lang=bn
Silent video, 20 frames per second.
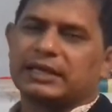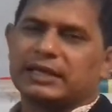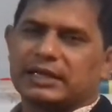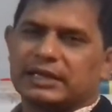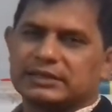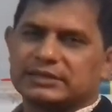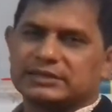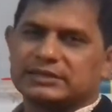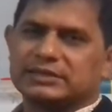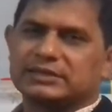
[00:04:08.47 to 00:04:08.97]

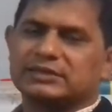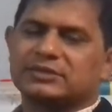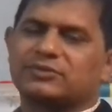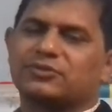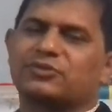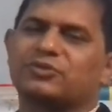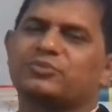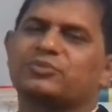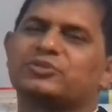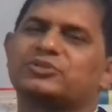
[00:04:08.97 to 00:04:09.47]
কাছের
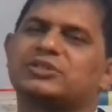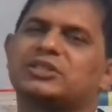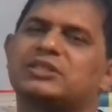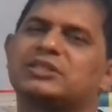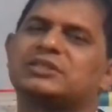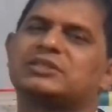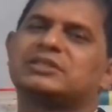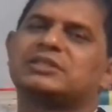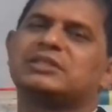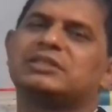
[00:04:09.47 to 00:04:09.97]

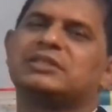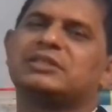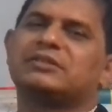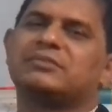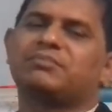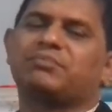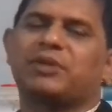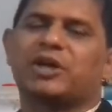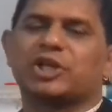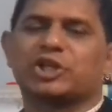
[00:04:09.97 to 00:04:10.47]
কর্মচারী ছিলেন
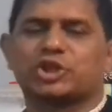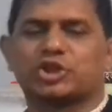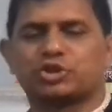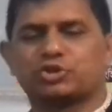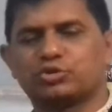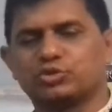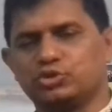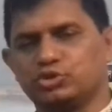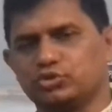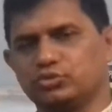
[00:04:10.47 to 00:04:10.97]

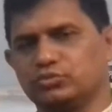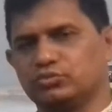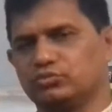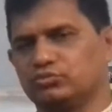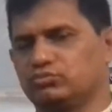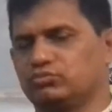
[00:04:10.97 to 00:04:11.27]
পাঁচশো জন